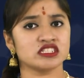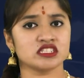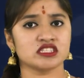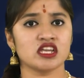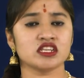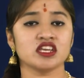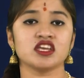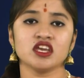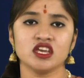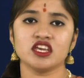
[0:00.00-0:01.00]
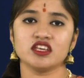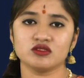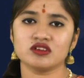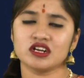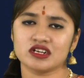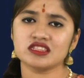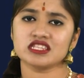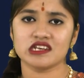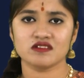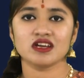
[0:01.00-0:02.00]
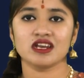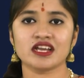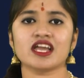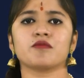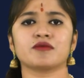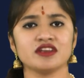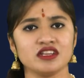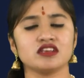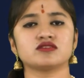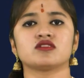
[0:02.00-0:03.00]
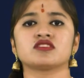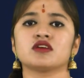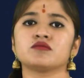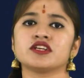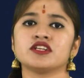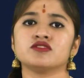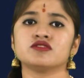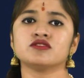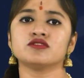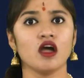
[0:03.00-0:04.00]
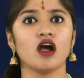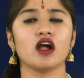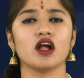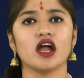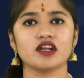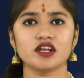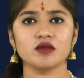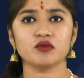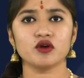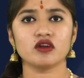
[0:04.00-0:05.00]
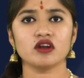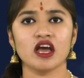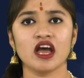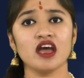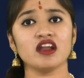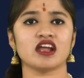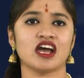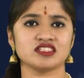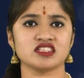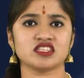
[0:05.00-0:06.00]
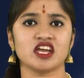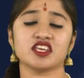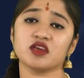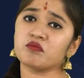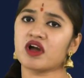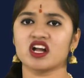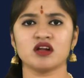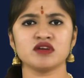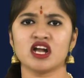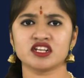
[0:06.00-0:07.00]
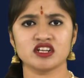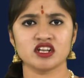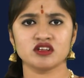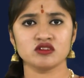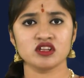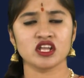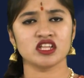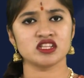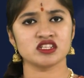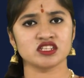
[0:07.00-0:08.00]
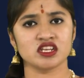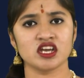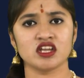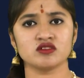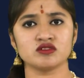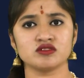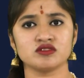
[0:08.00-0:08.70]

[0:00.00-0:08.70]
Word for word: రాజస్థాన్కి ఎందుకంటే తెలుగుగల్ల క్యాప్టెన్ ఇలా సొంతమైండు గట్టి పోర్లా రాజస్థాన్కి పగ్గం కట్టేటట్టున్నారు అందరు జనాలు